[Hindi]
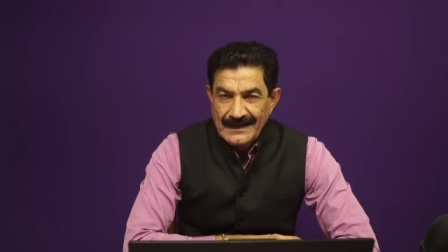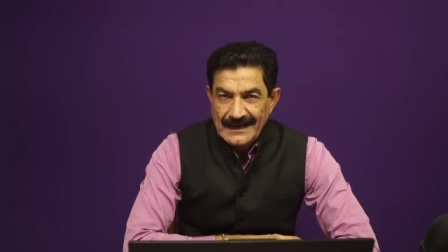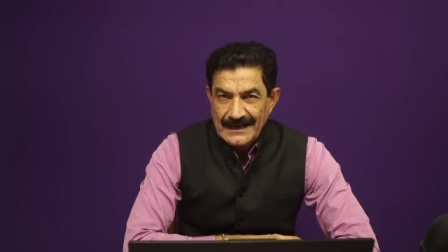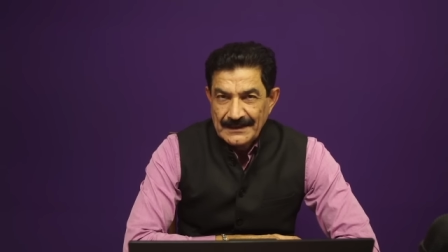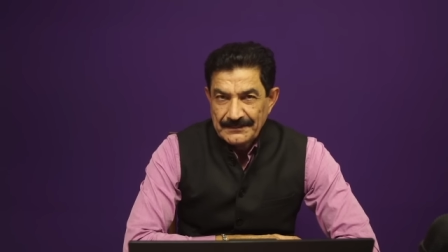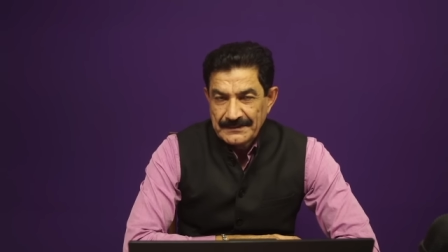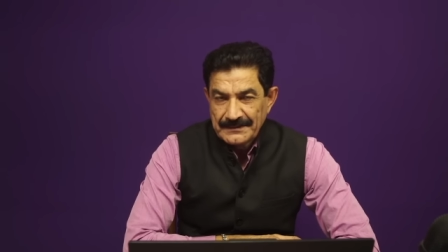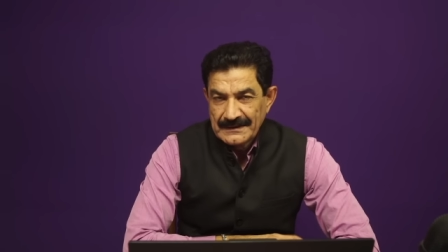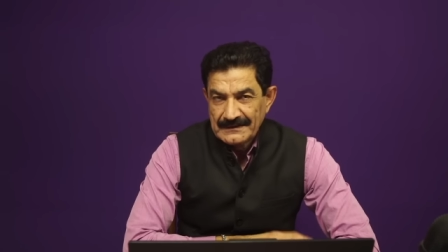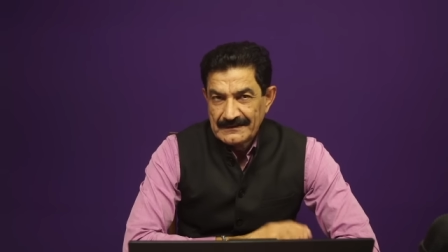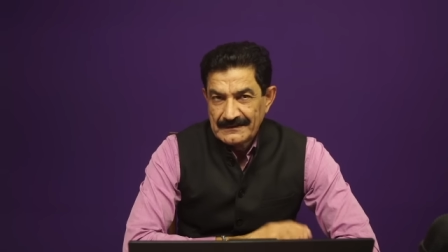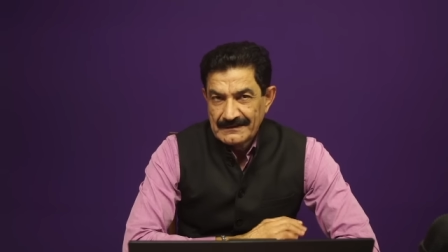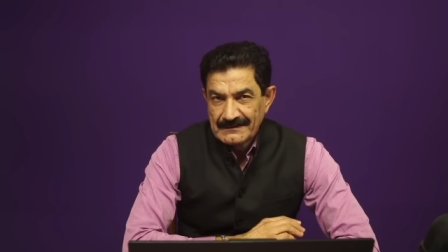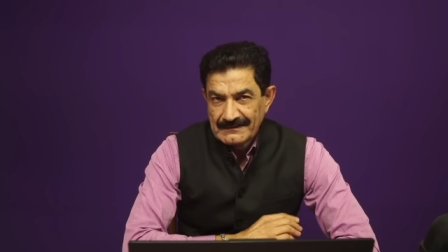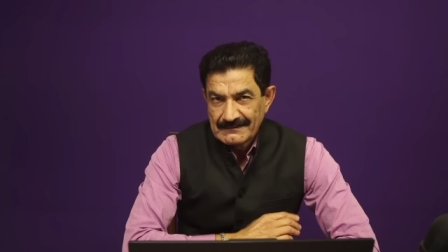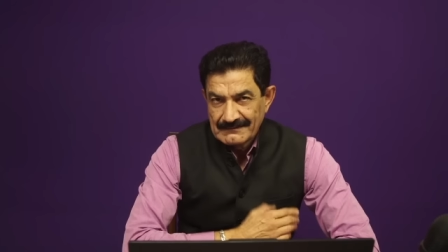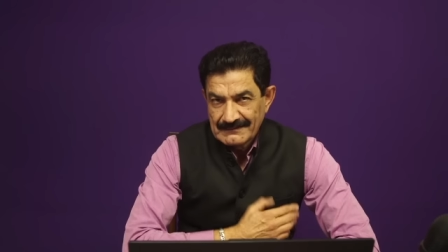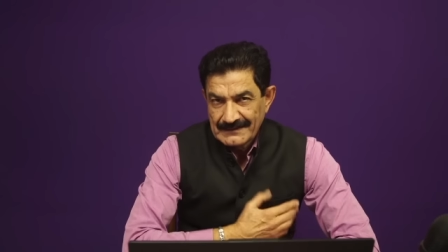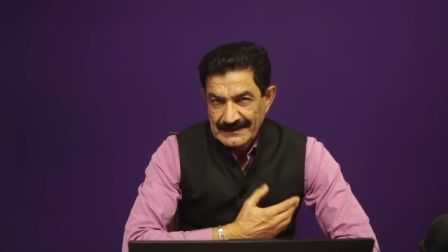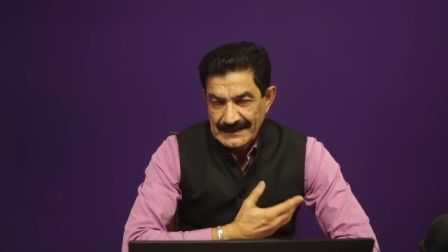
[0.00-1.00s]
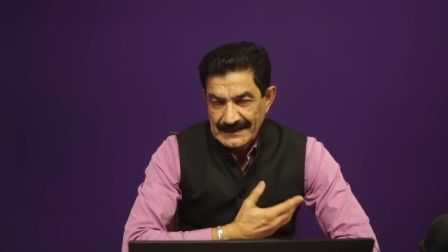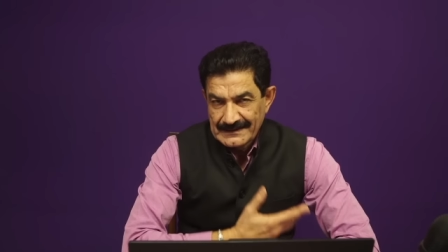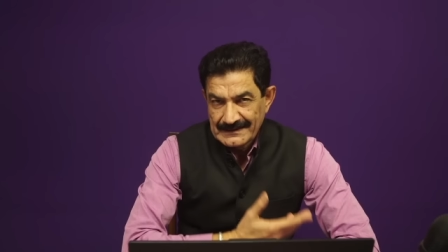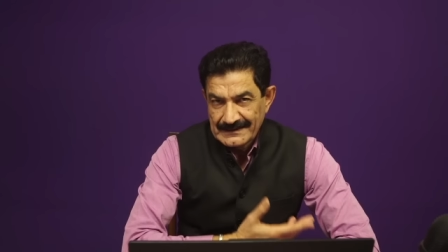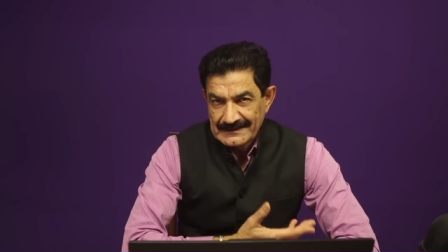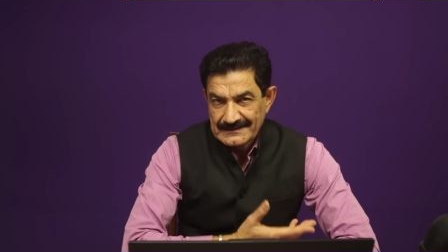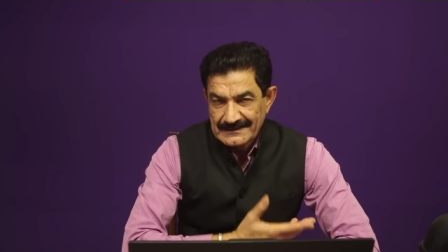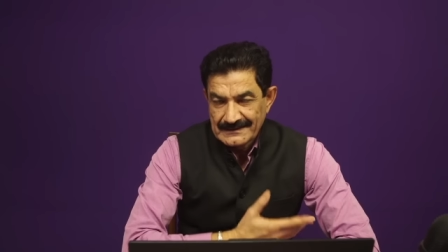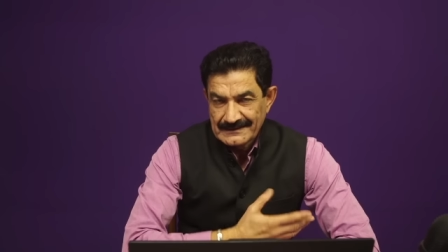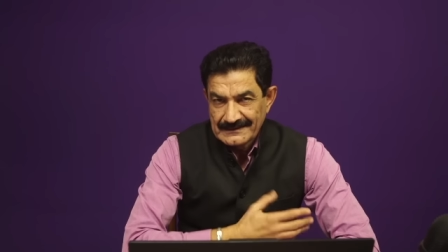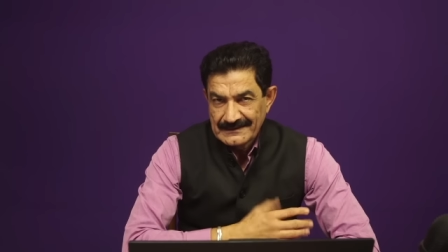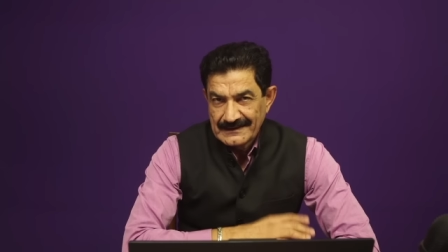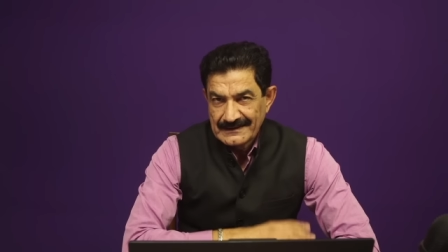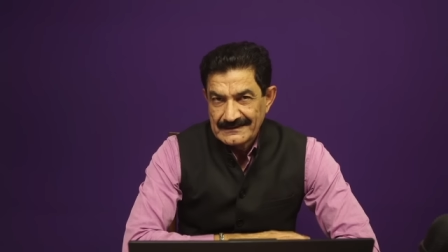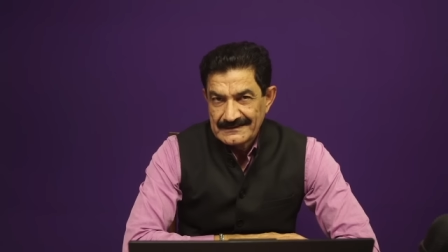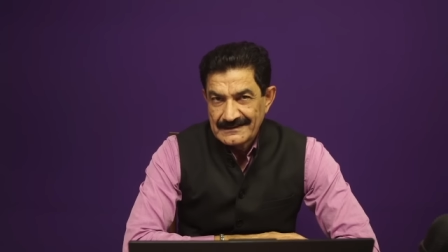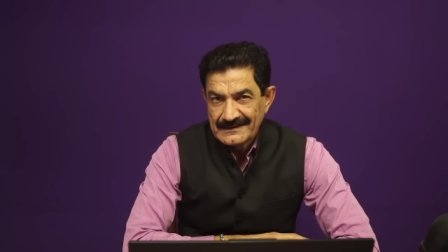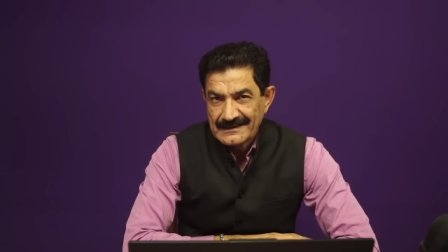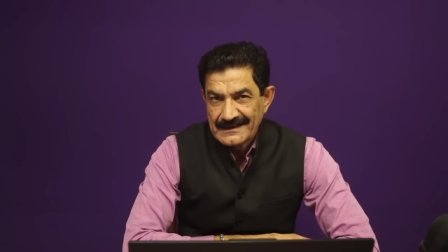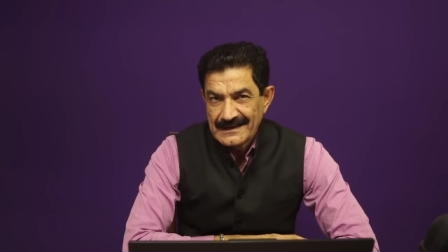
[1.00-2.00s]
आपके अंदर क्या कह सकते हैं कि
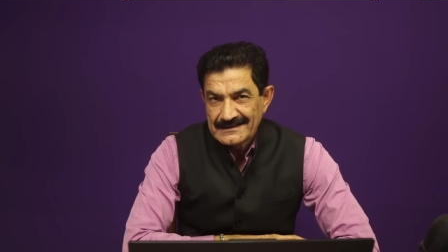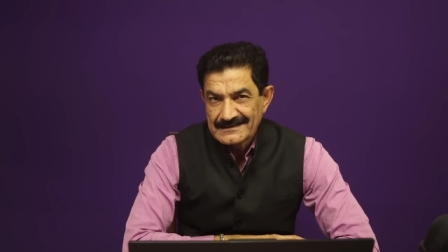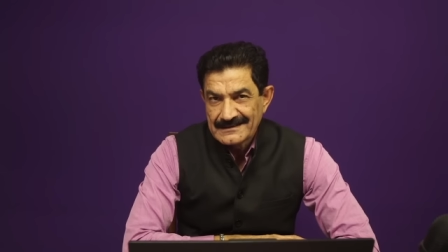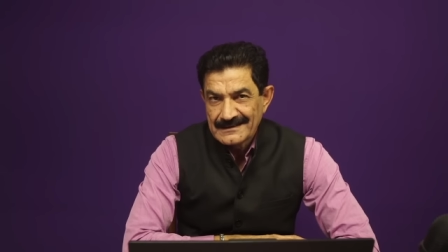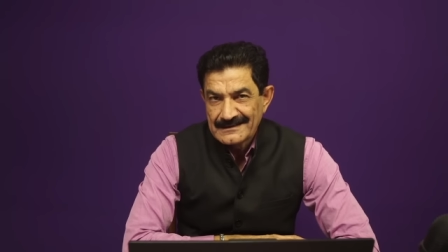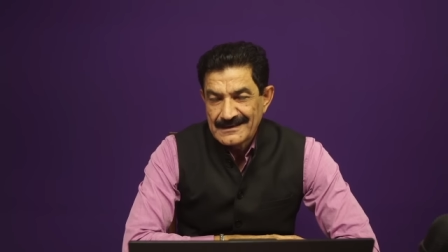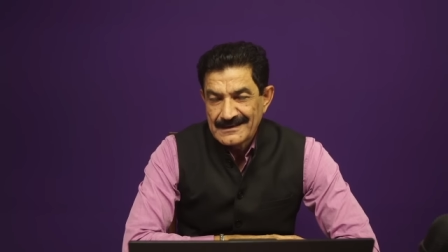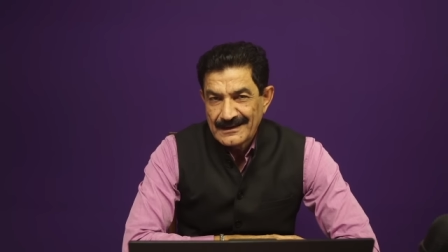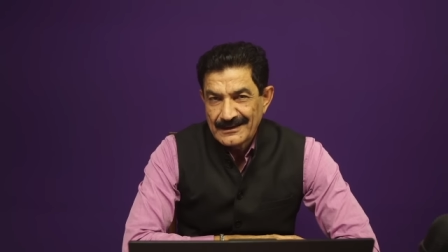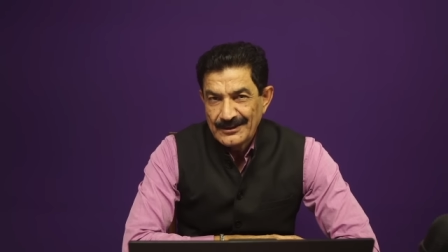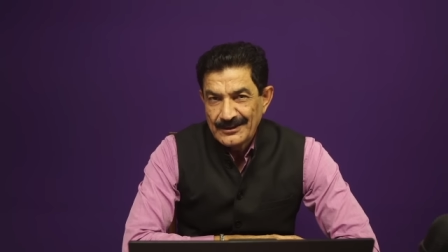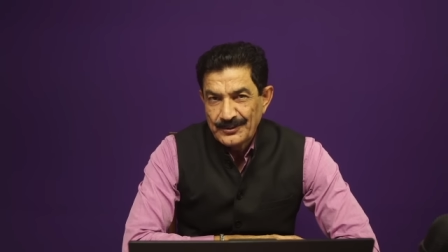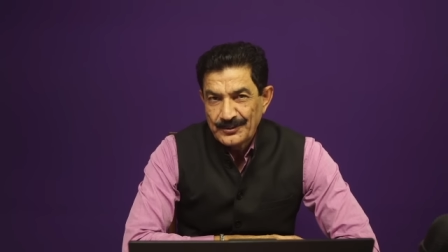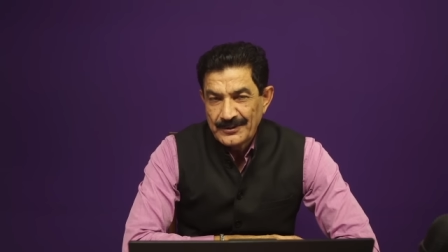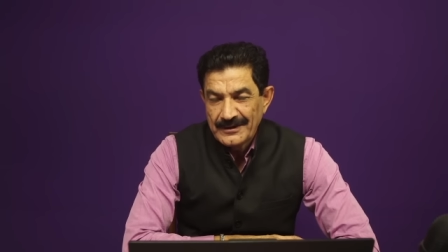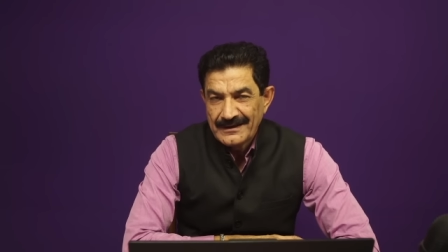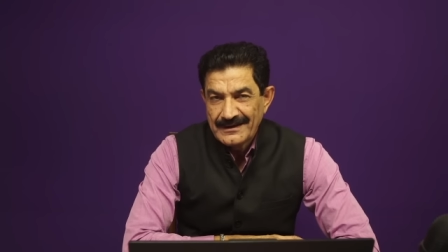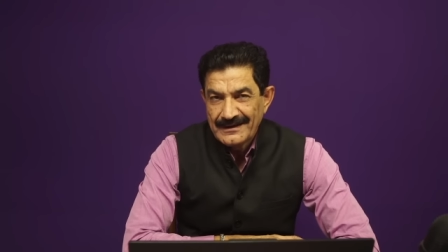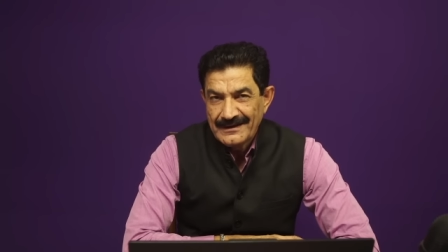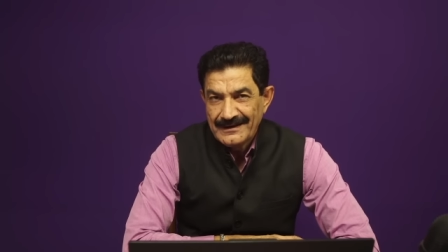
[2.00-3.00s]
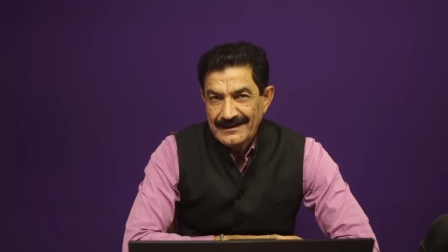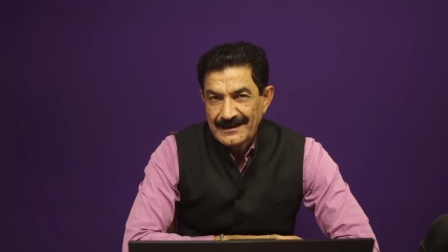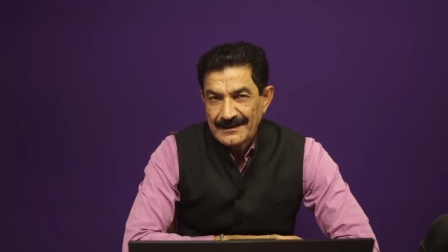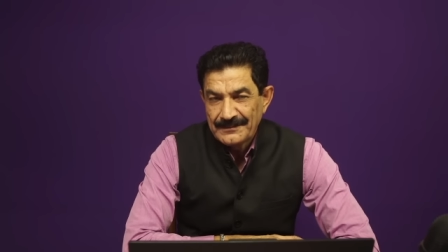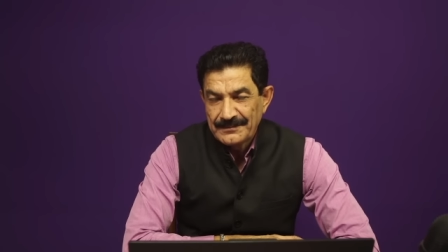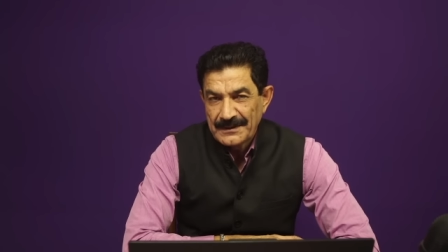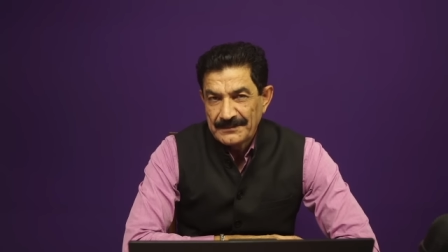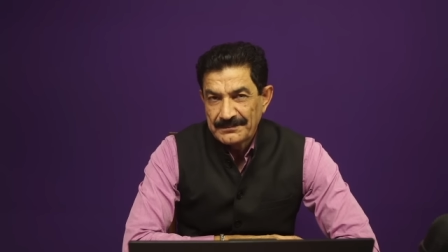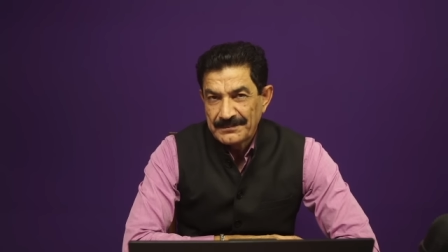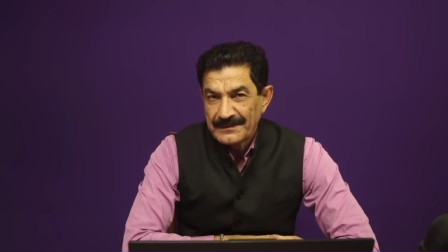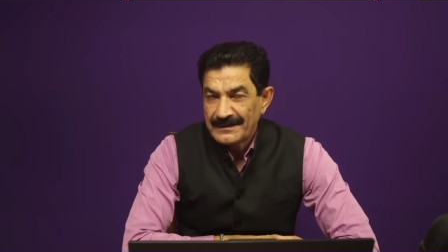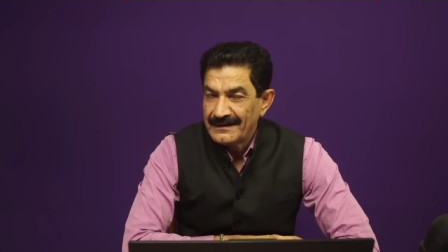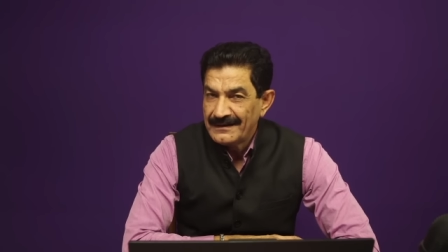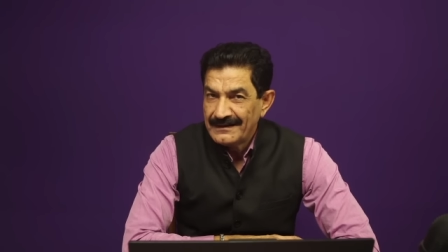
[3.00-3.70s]
जिज्ञासा जागी होगी कि आप अपनी